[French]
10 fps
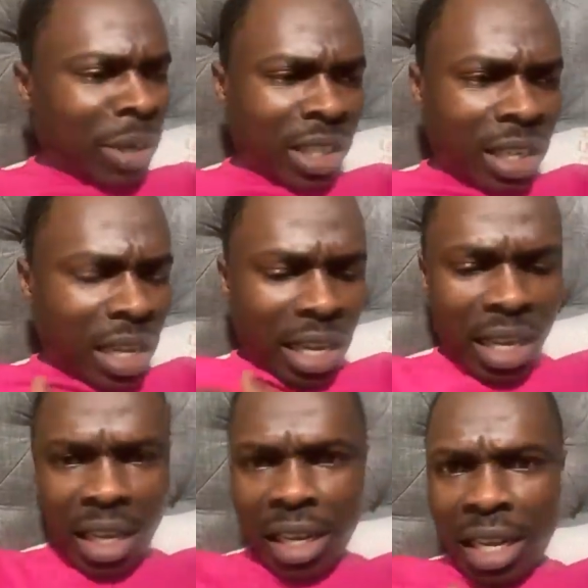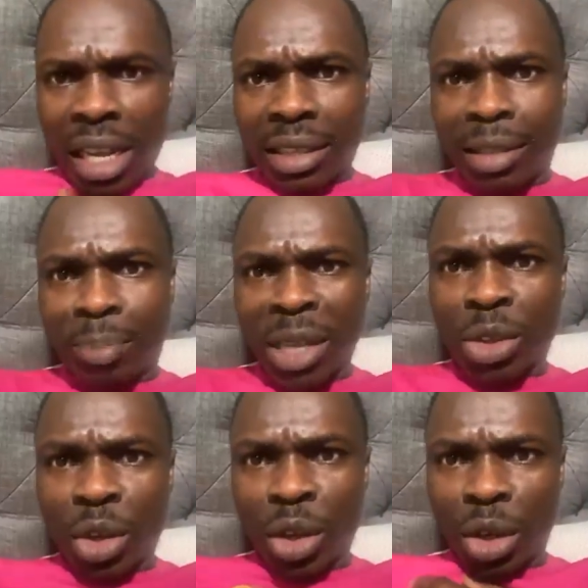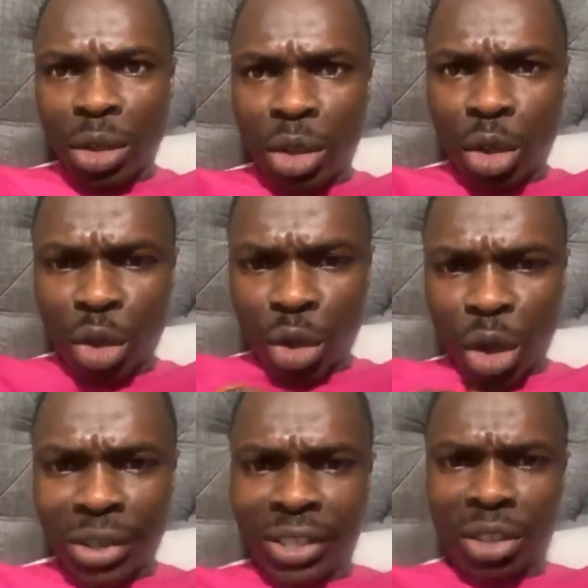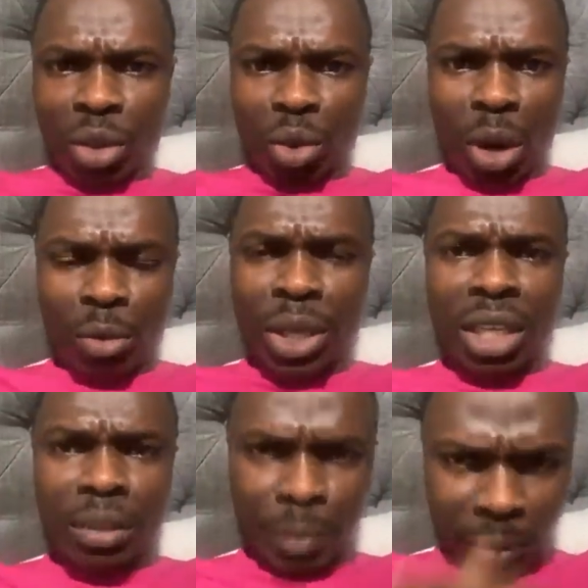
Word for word: Parce qu'il est, il est presque 18h ici, je crois. Oui.